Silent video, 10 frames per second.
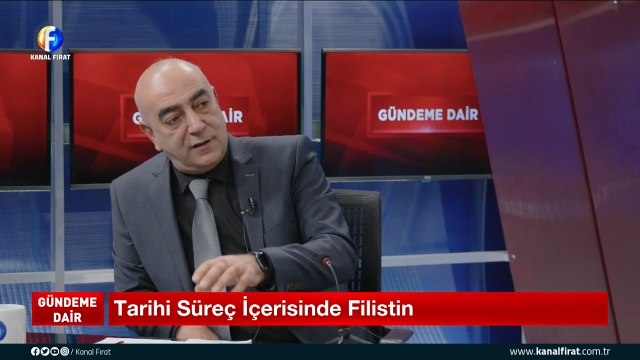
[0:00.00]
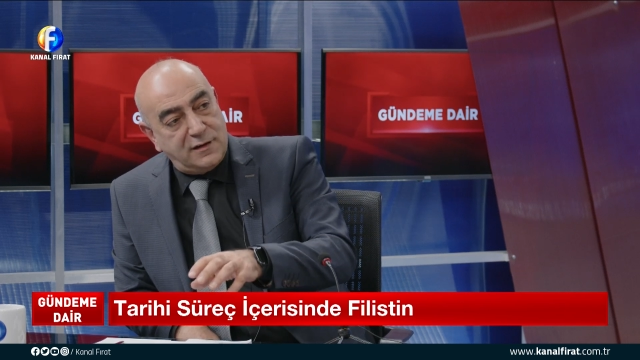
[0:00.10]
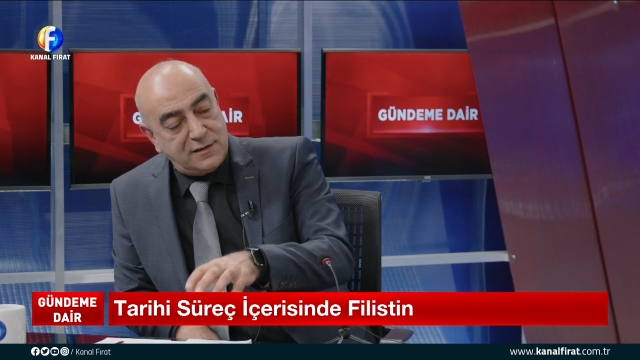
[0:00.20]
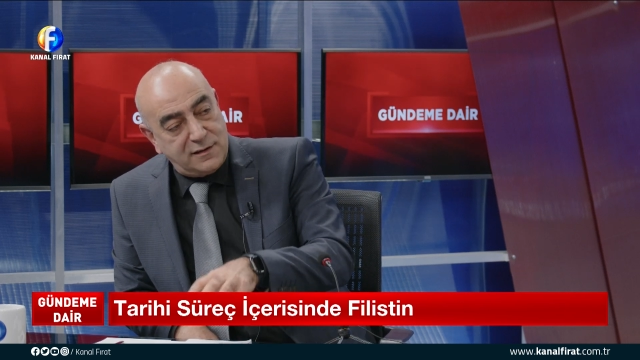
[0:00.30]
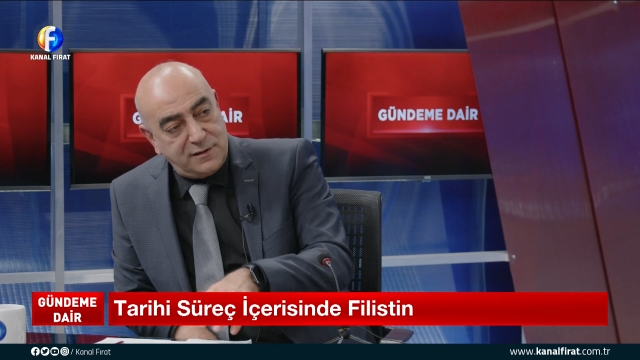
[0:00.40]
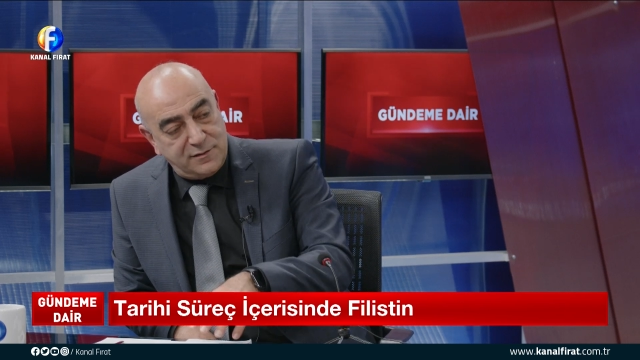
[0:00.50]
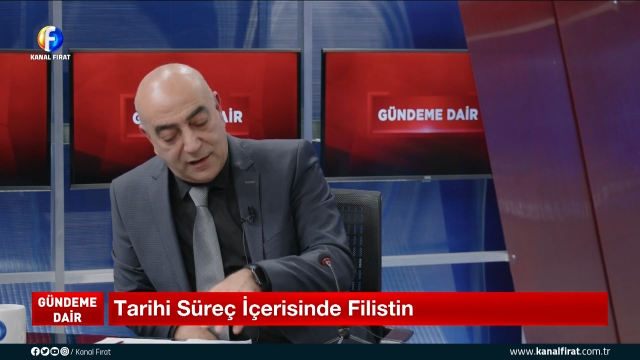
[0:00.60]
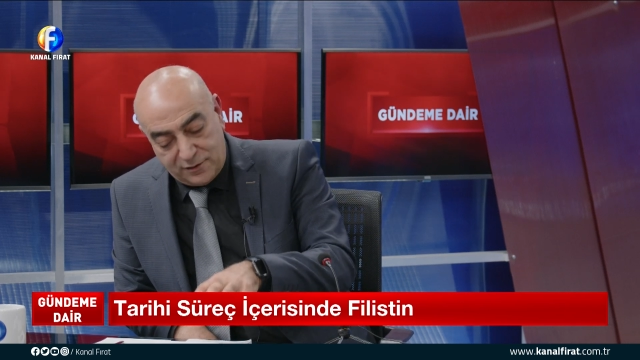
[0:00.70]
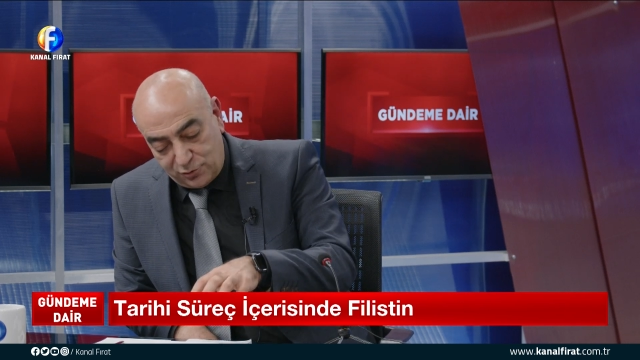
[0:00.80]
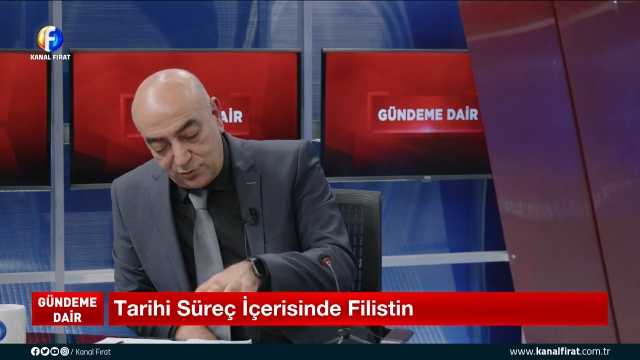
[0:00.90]
Hazreti
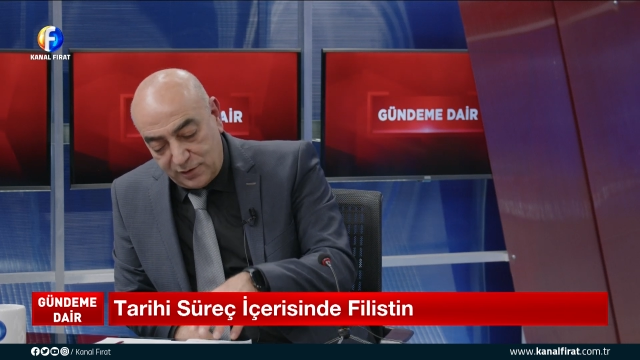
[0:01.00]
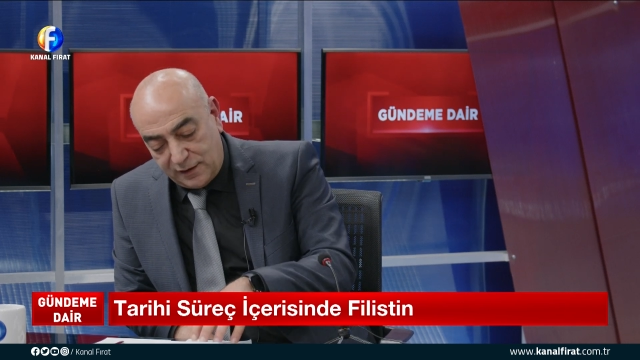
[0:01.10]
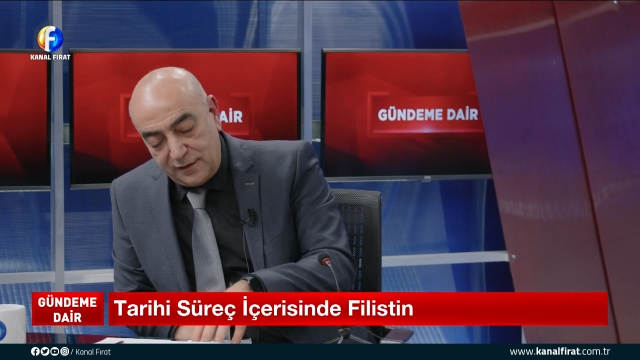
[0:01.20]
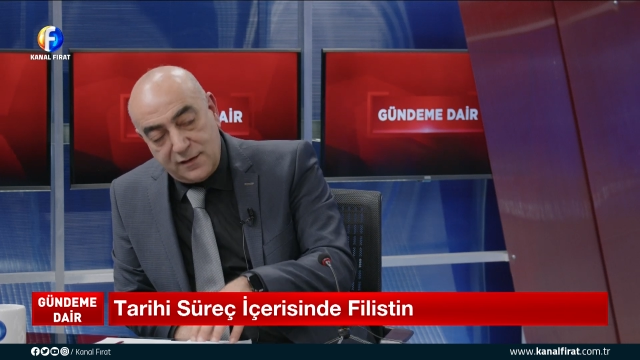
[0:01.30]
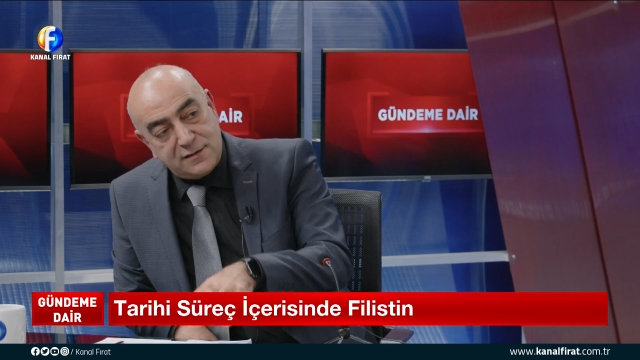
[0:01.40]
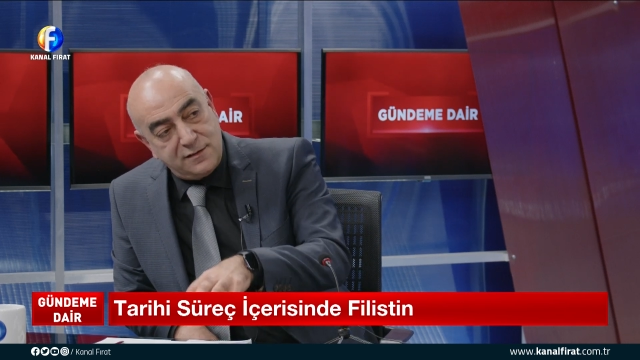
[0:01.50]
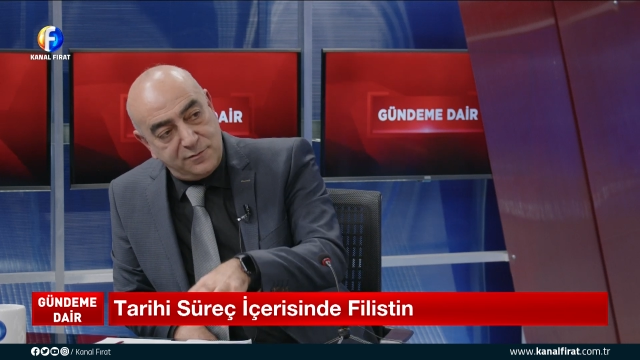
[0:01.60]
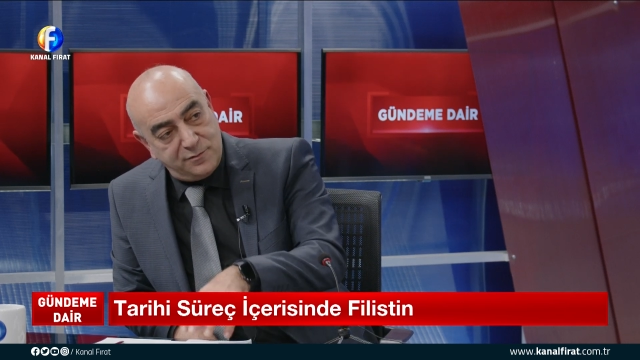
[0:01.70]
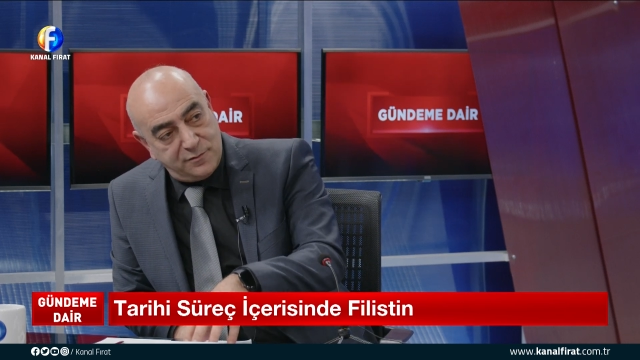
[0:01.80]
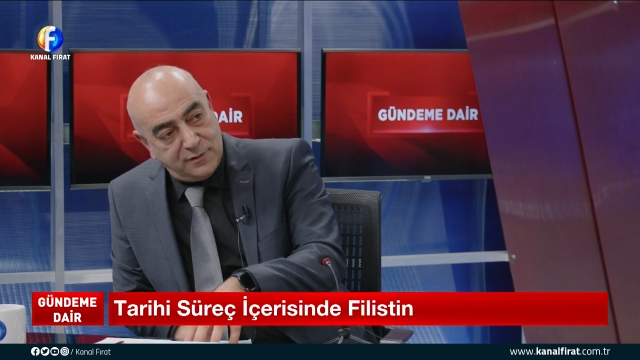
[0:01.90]
yani onun
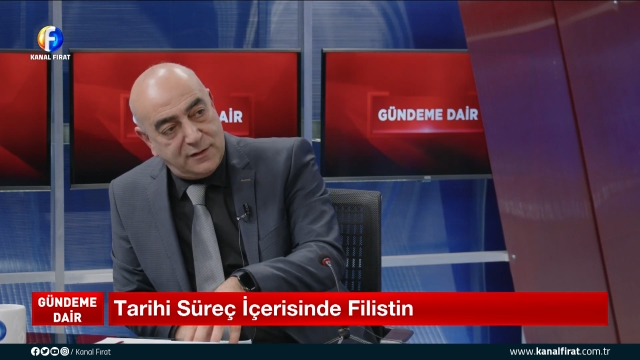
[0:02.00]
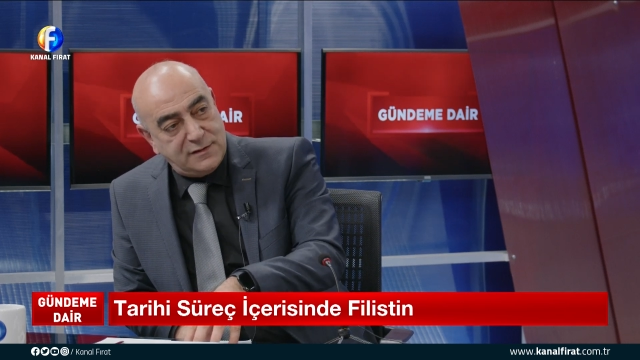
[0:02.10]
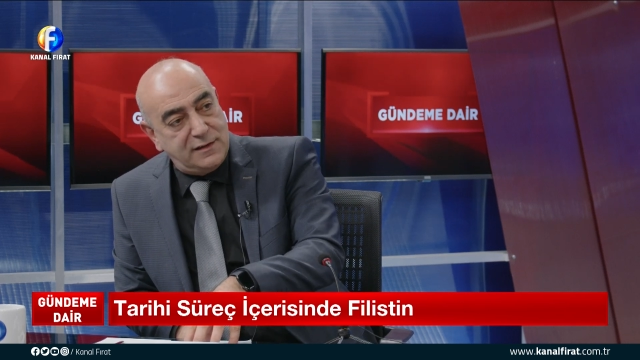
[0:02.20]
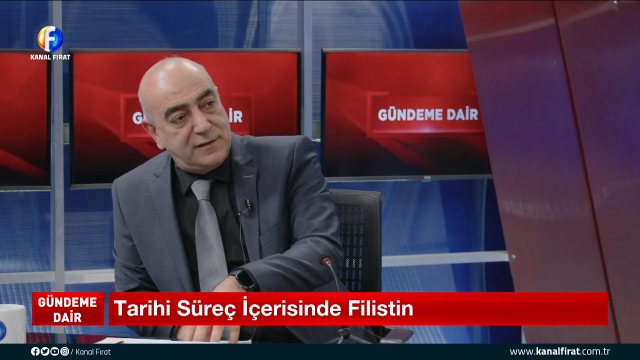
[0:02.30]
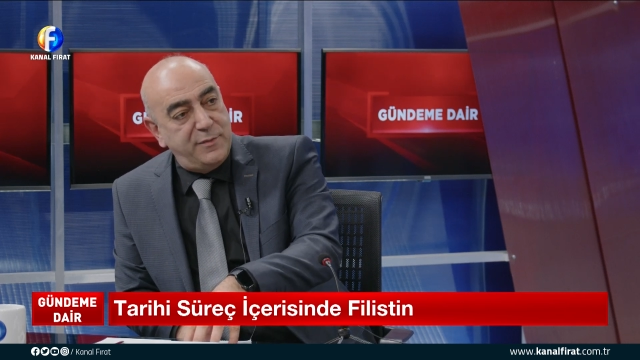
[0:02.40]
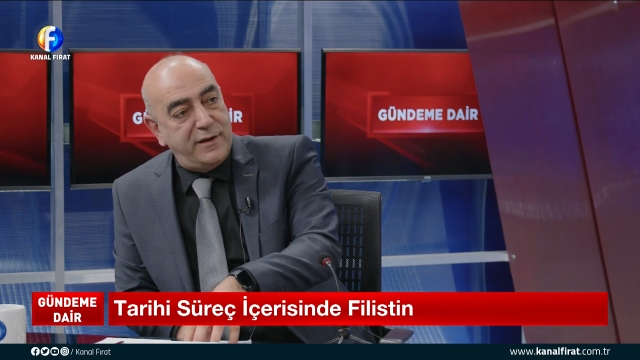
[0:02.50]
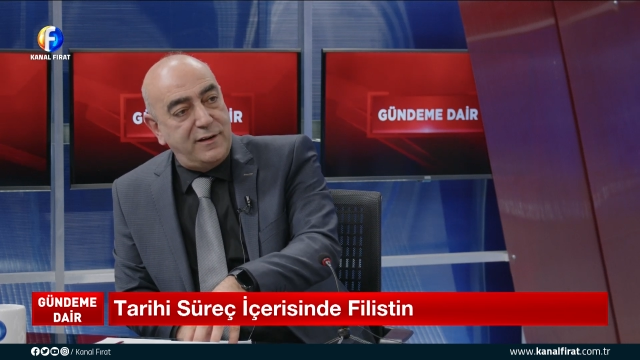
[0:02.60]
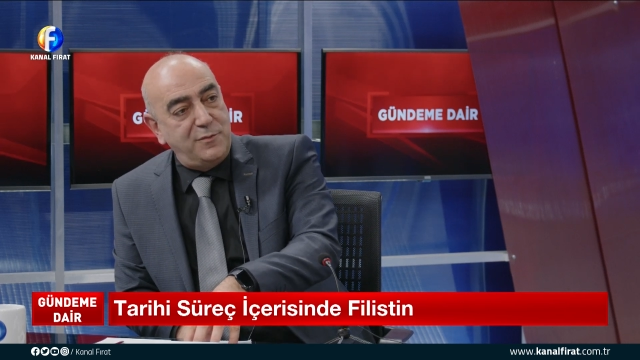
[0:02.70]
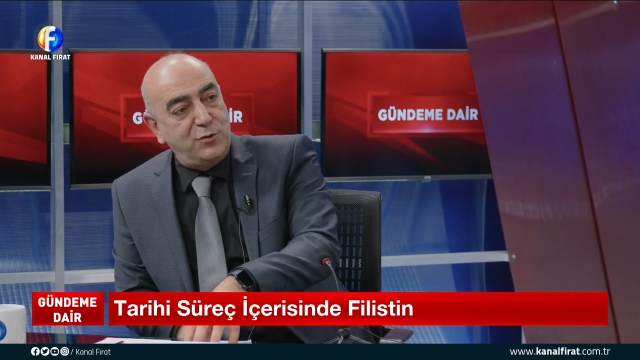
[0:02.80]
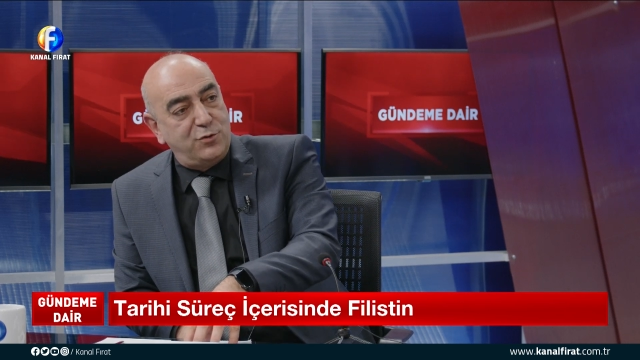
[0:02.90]
annesi Hazreti
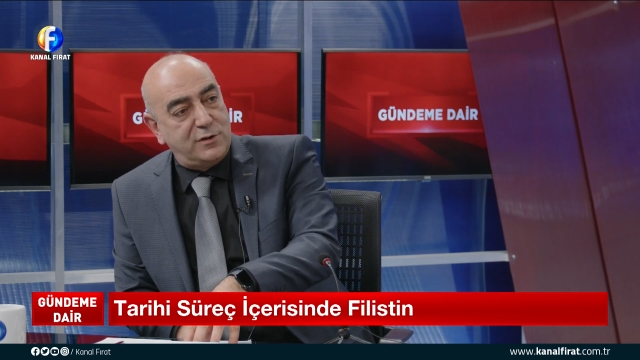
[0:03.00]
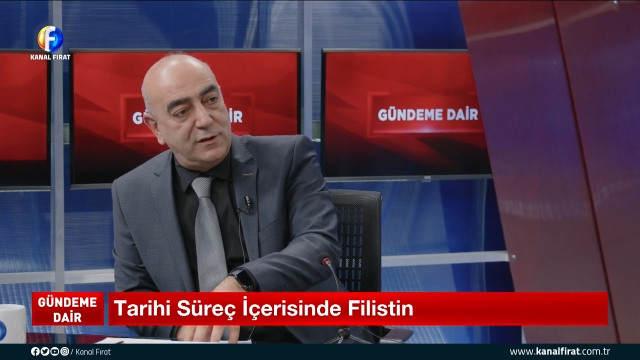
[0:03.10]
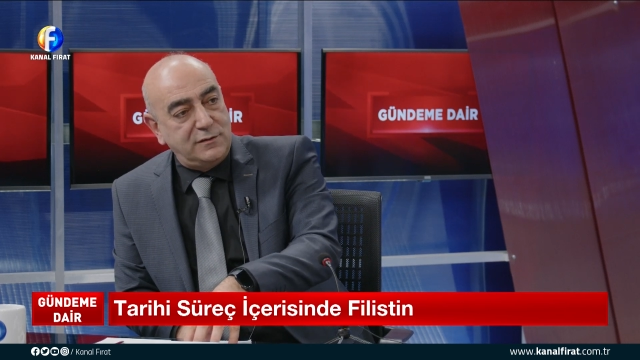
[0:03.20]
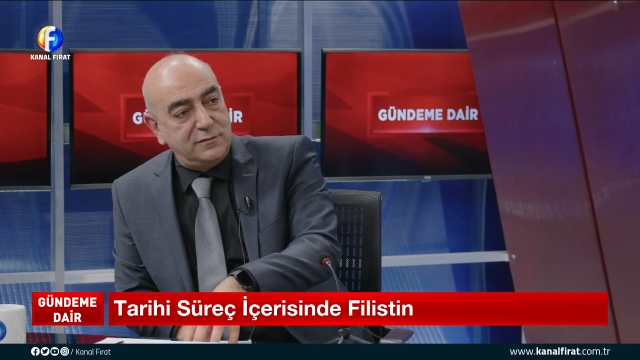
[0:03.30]
Meryem evet, de orada.